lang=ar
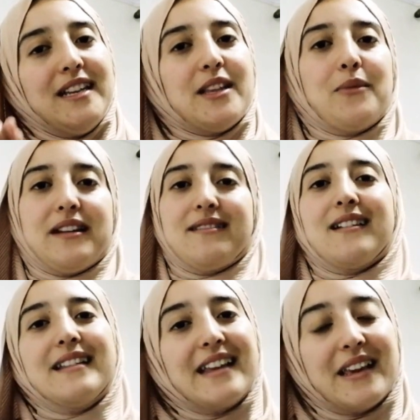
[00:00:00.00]
على حسب العطر
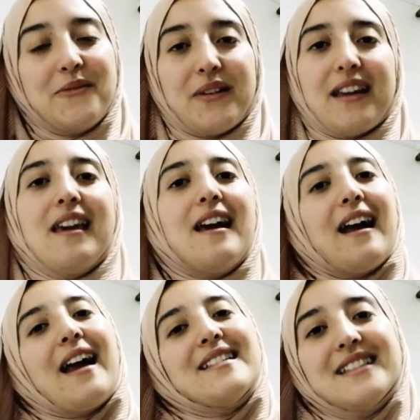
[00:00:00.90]
اللي كيبغي
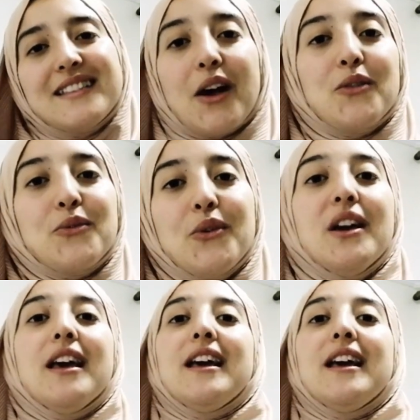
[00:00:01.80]
غادي تاخذوه